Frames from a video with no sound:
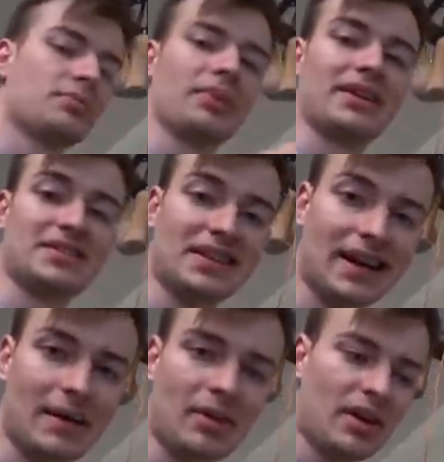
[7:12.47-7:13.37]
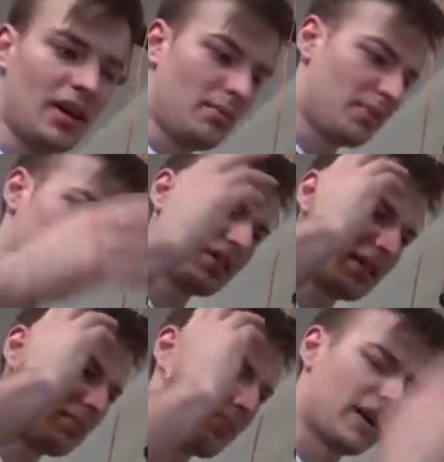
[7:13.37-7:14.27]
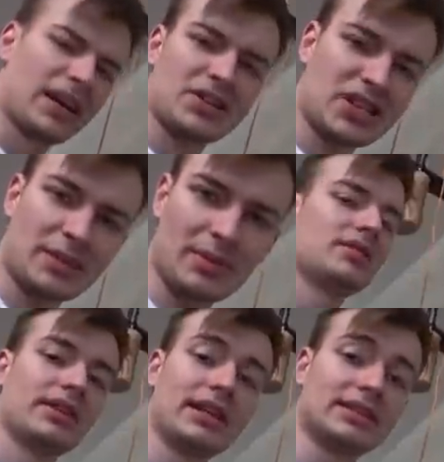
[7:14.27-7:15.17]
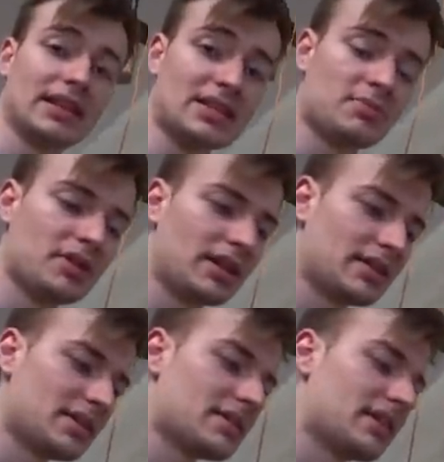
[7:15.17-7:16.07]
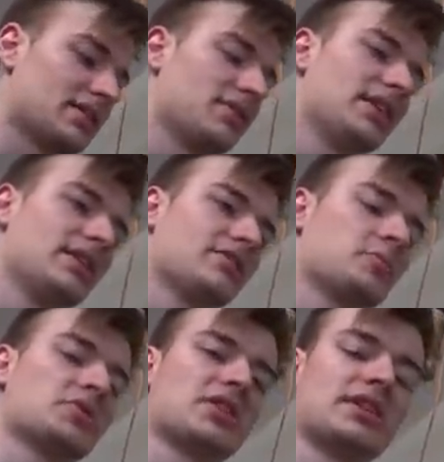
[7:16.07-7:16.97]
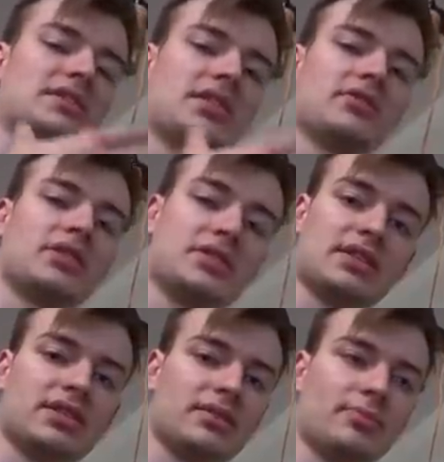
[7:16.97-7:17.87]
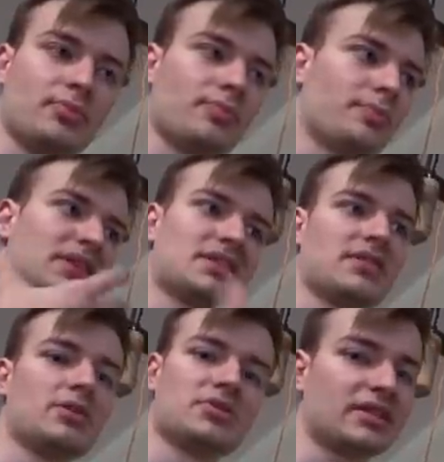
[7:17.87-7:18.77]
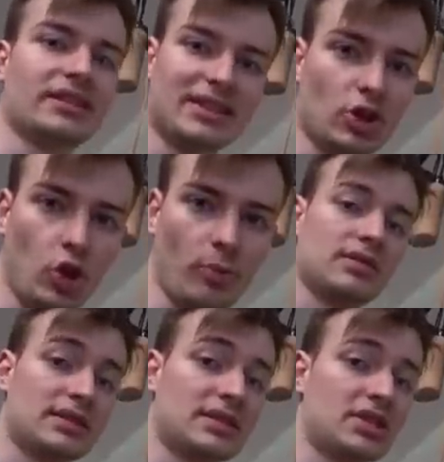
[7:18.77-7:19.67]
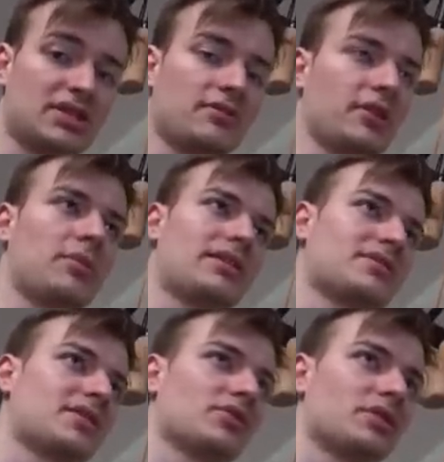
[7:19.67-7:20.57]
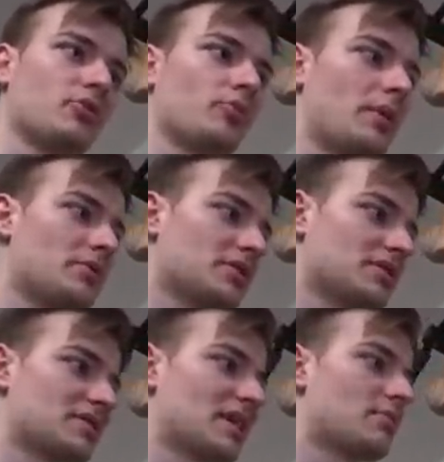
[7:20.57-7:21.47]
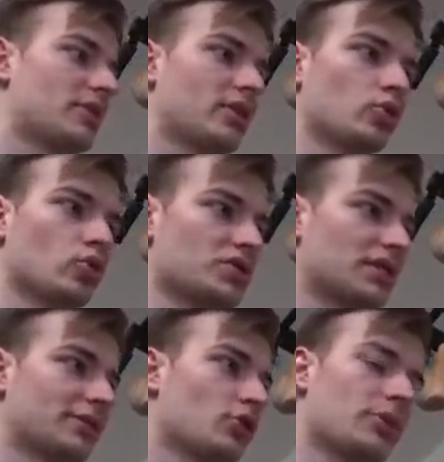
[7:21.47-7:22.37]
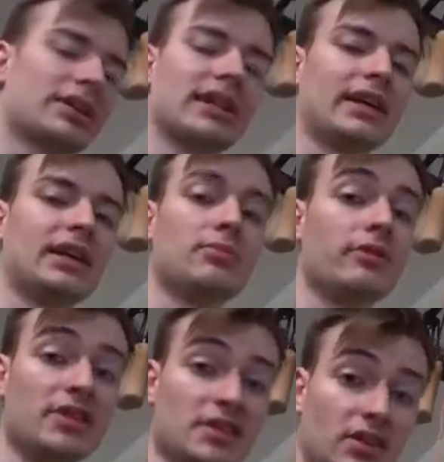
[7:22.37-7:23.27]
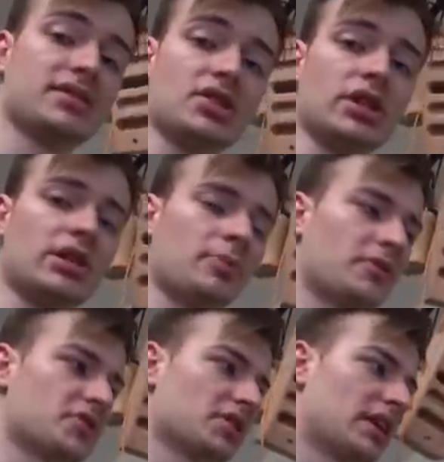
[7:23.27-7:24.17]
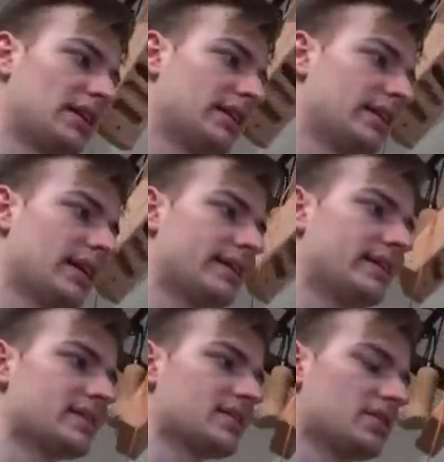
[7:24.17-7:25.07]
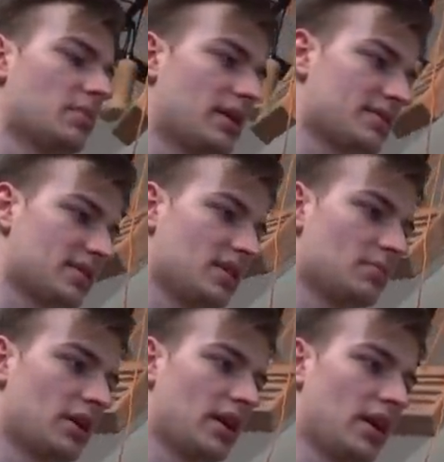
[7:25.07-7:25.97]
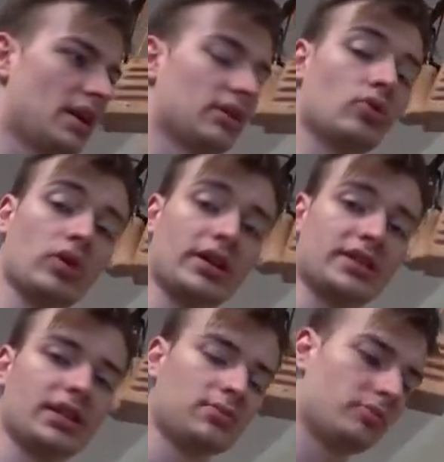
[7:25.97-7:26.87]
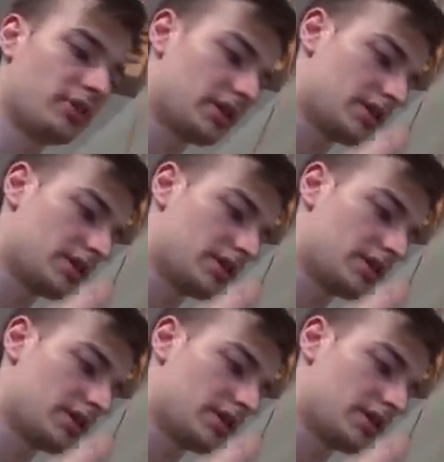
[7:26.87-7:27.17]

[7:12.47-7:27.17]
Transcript: по косякам, прыгал там по гаражам. И как-то раз меня родители отвели в специализированный центр под названием «Скалодром». Если честно, в Хабаровске, вот на мою память, это самый крутой скалодром, когда я либо видел. К сожалению, профессионально я не занимался им, но хотел бы, меня